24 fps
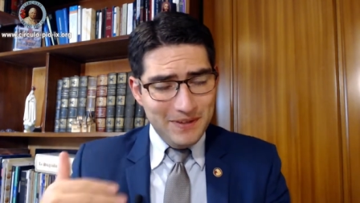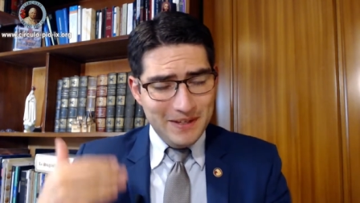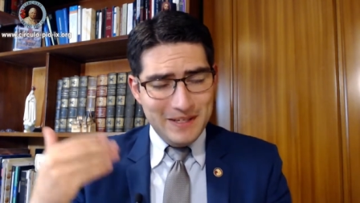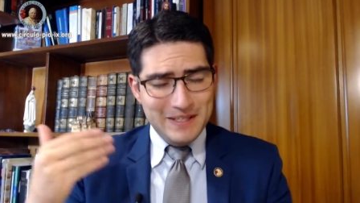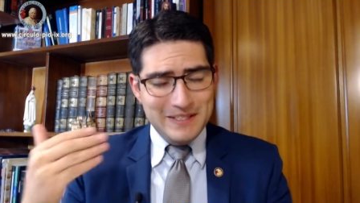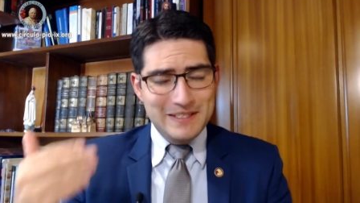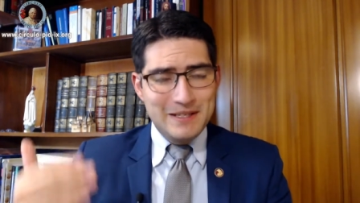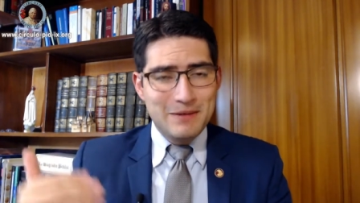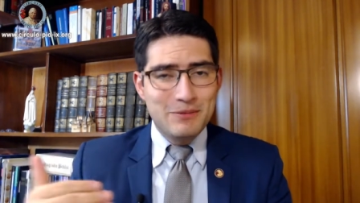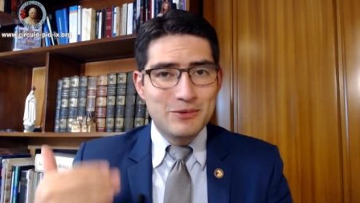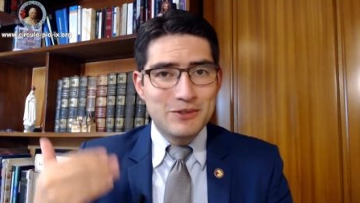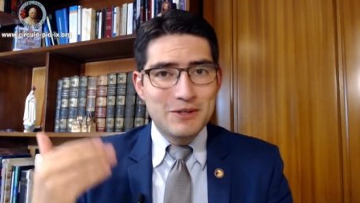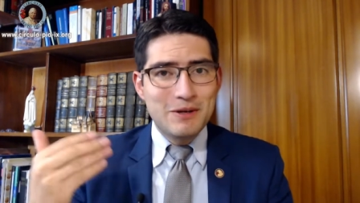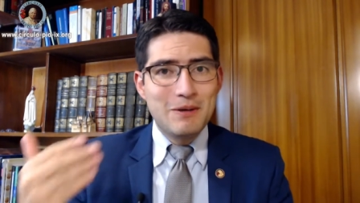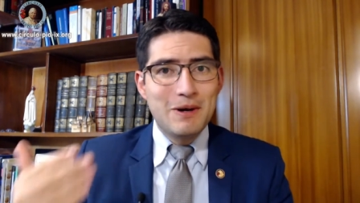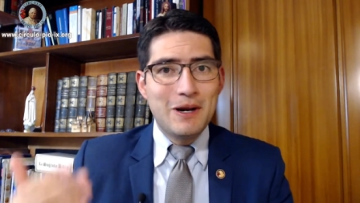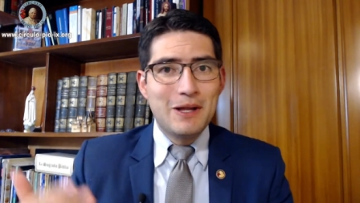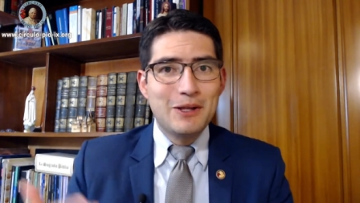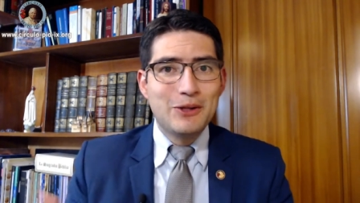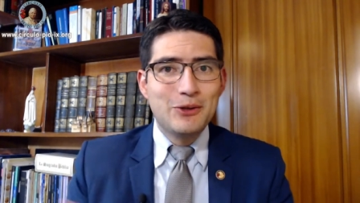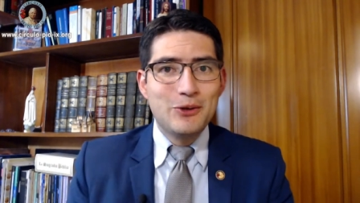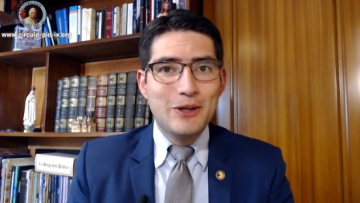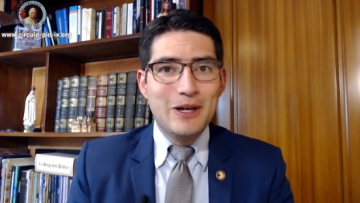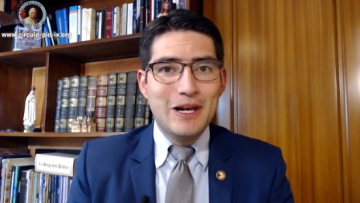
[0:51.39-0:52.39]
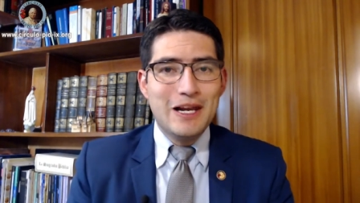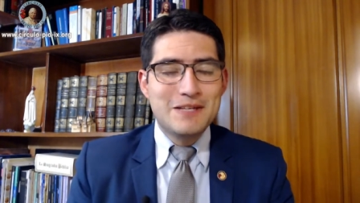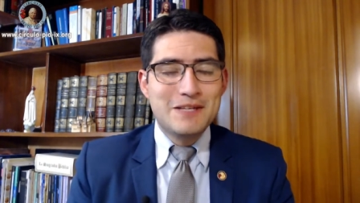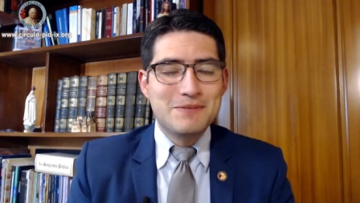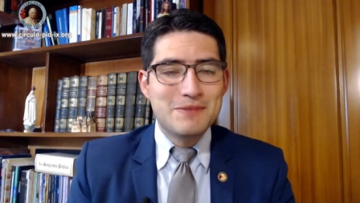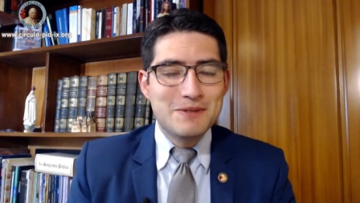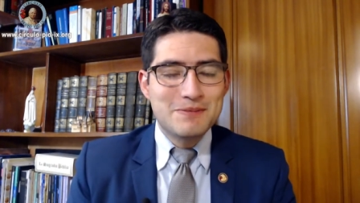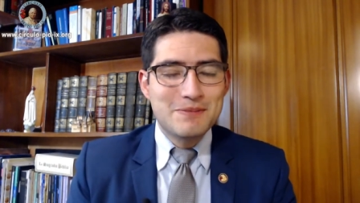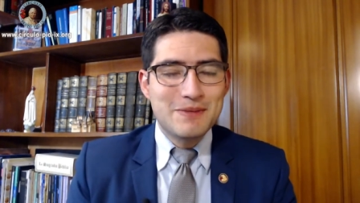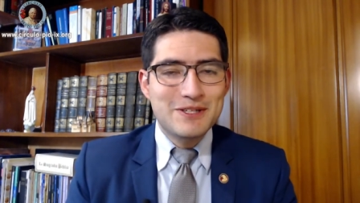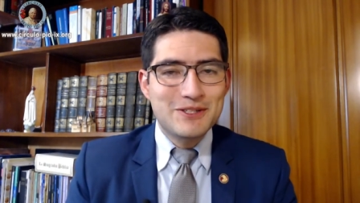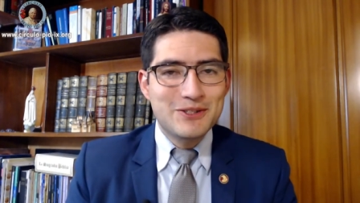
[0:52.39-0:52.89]
estamos hablando de las
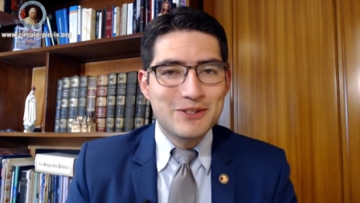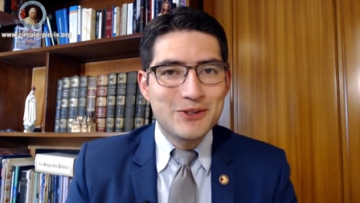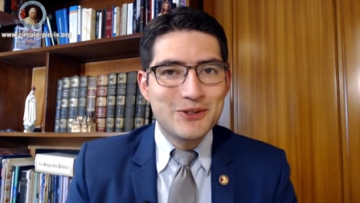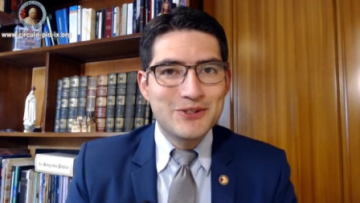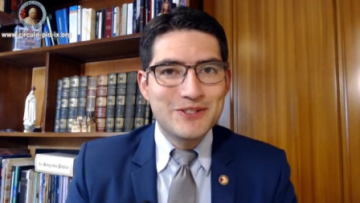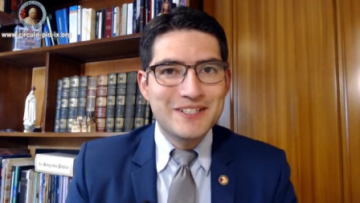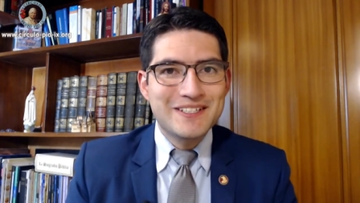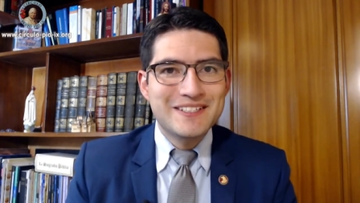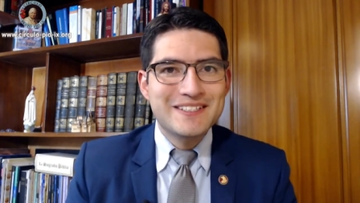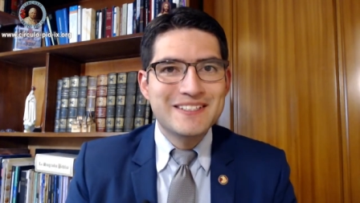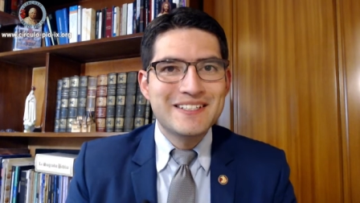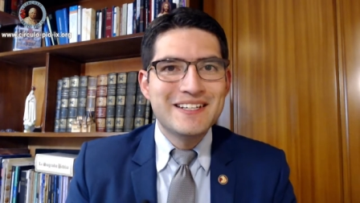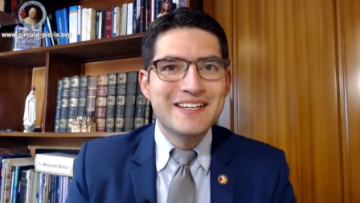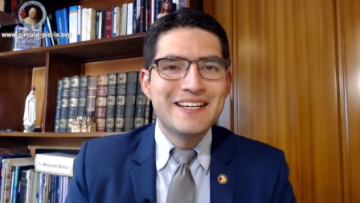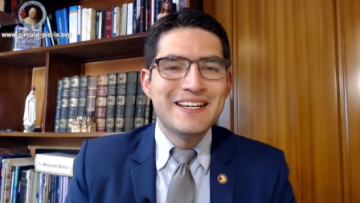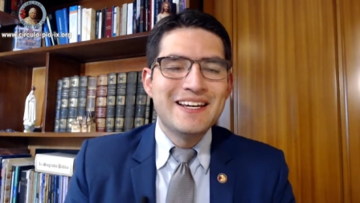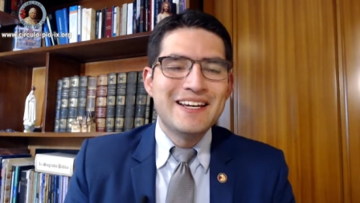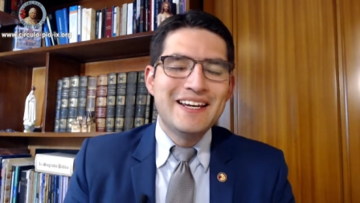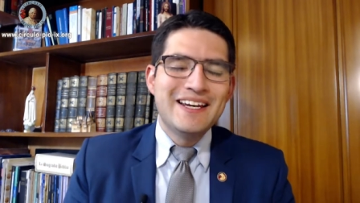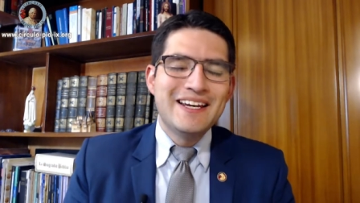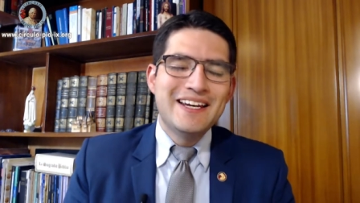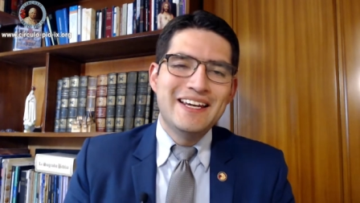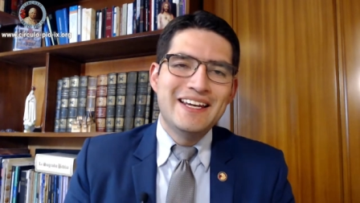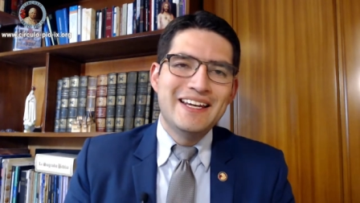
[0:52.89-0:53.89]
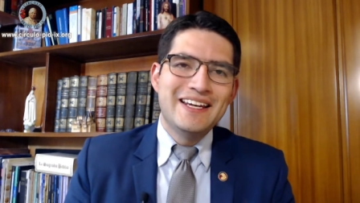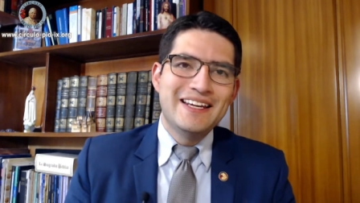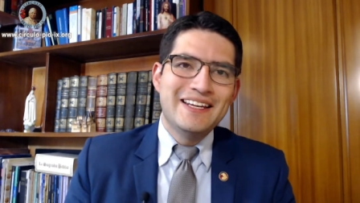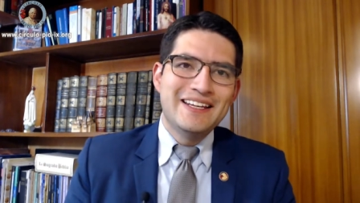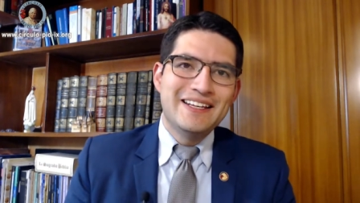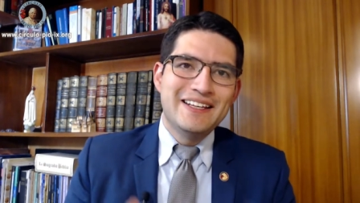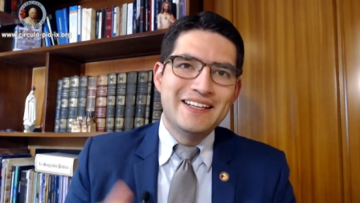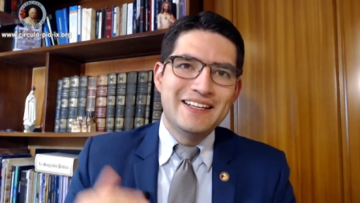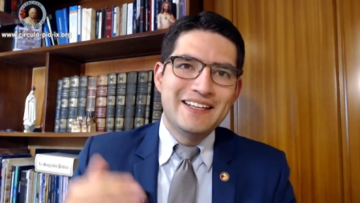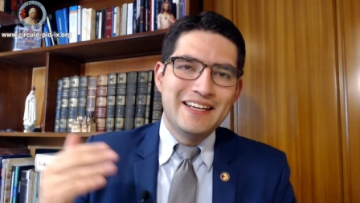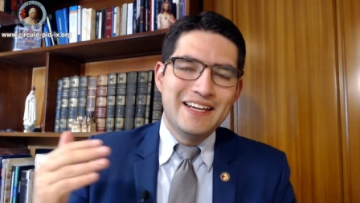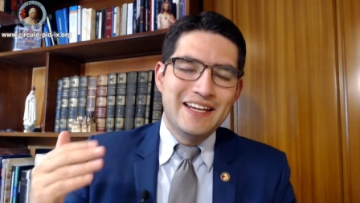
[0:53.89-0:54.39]
mismas cosas
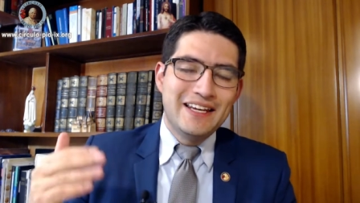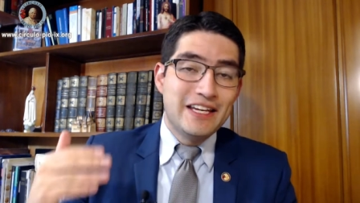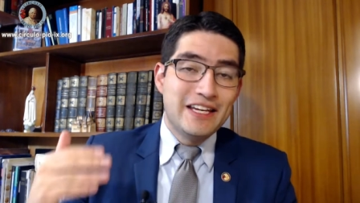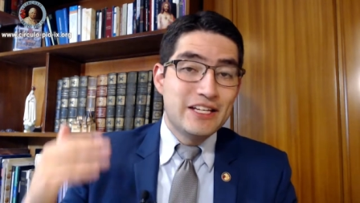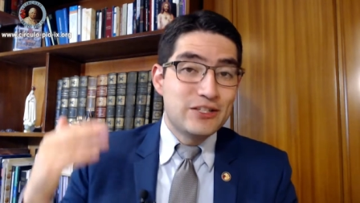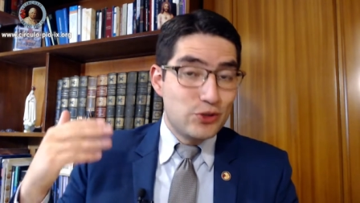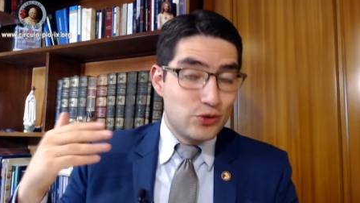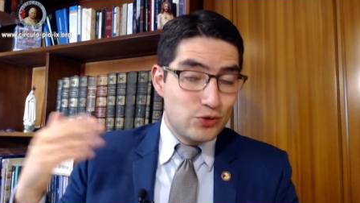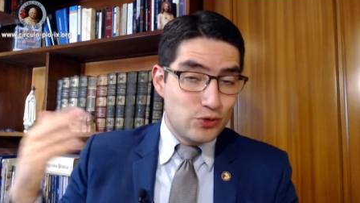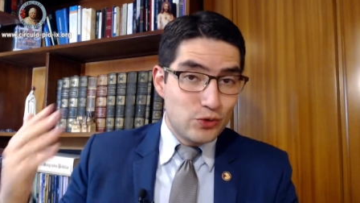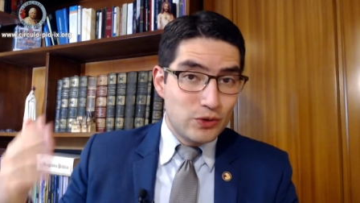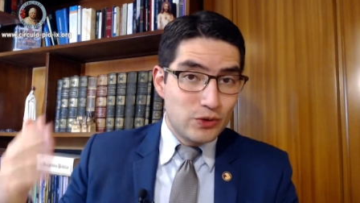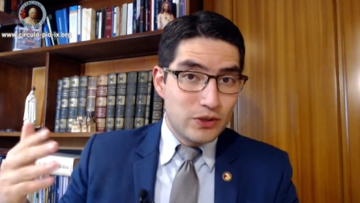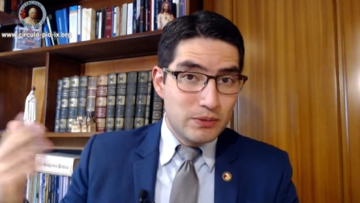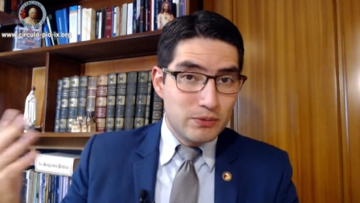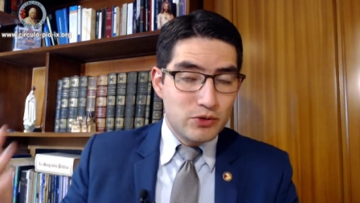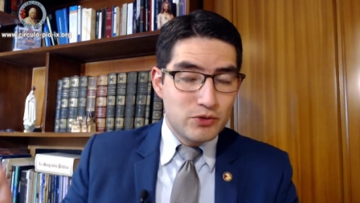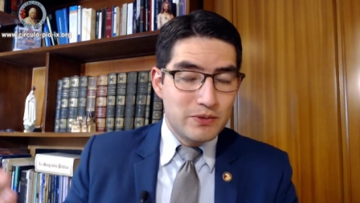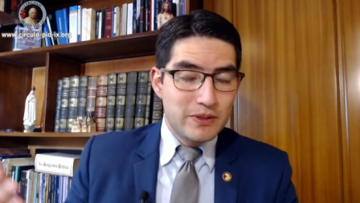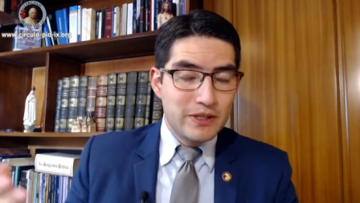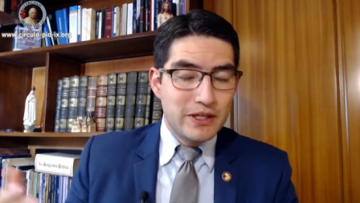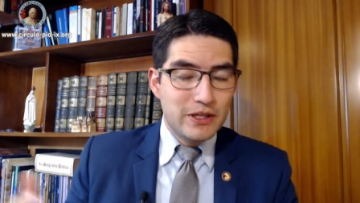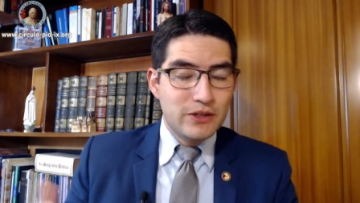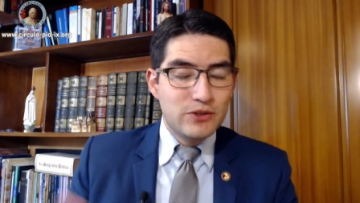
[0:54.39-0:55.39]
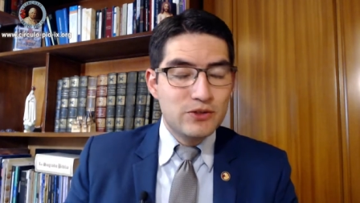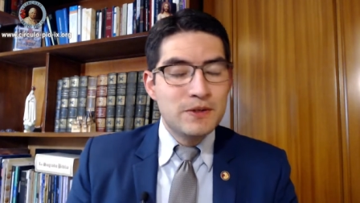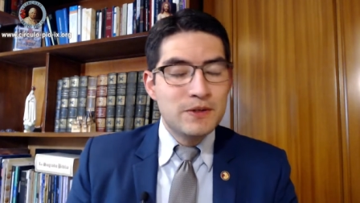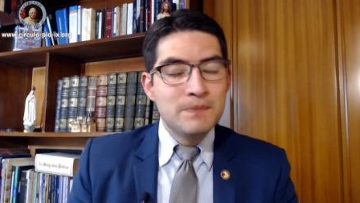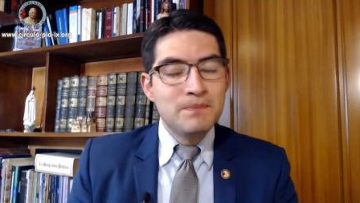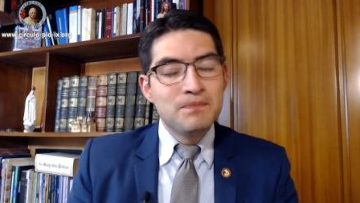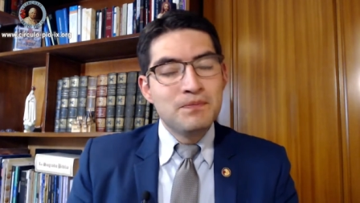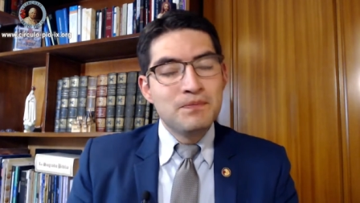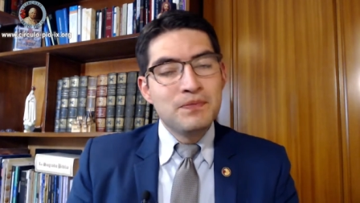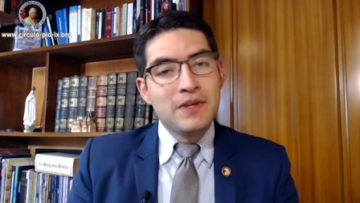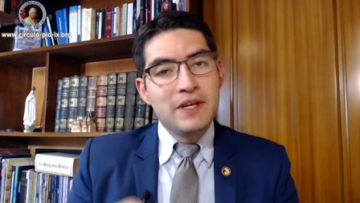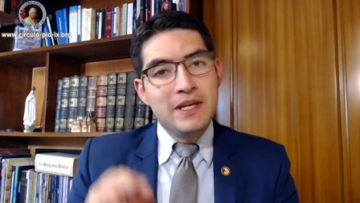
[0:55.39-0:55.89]
en, en estos últimos videos,
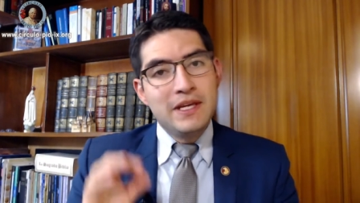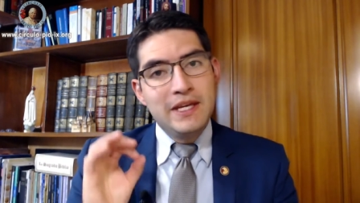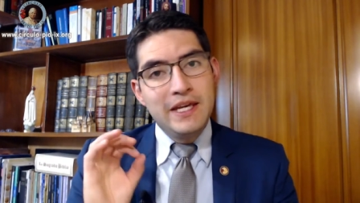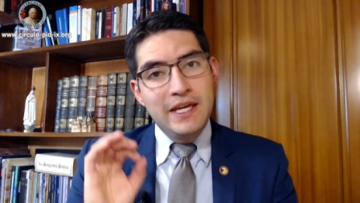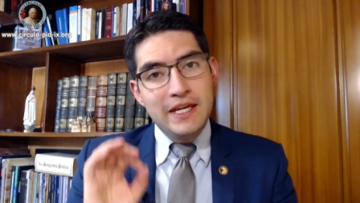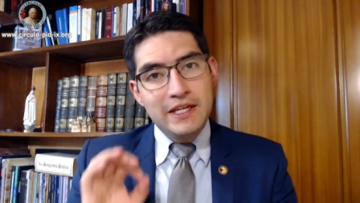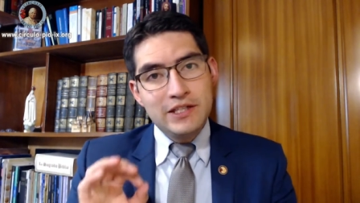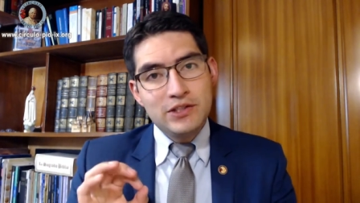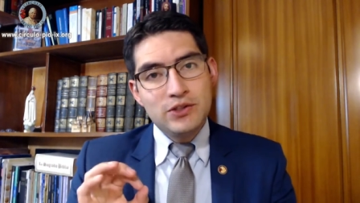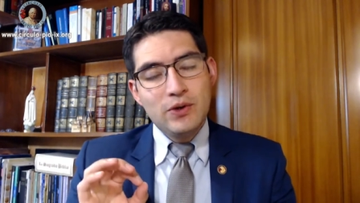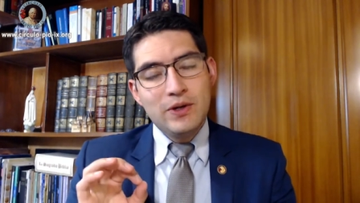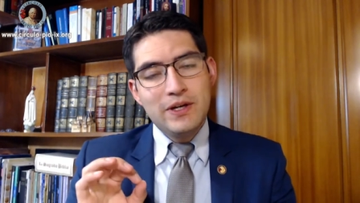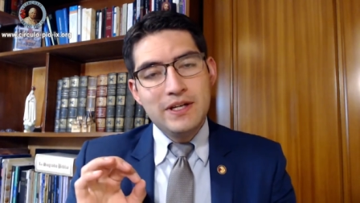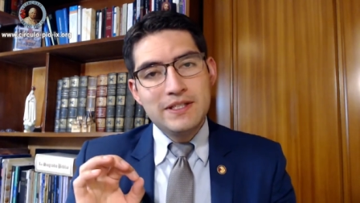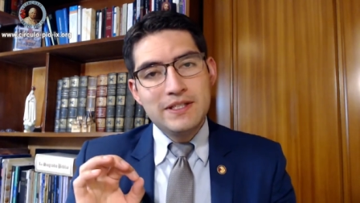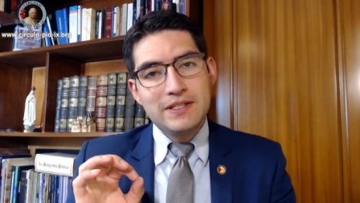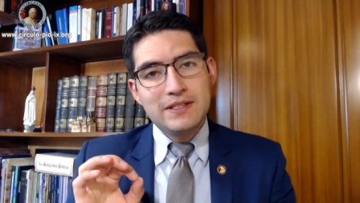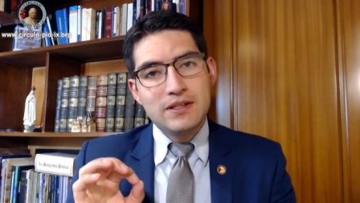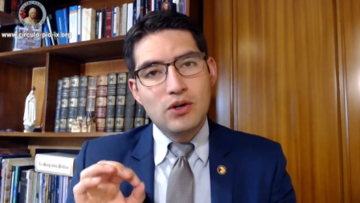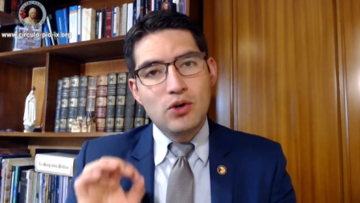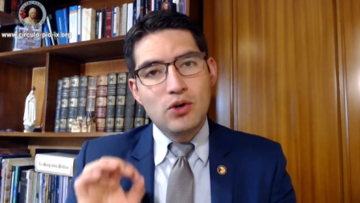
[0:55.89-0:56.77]
y eso es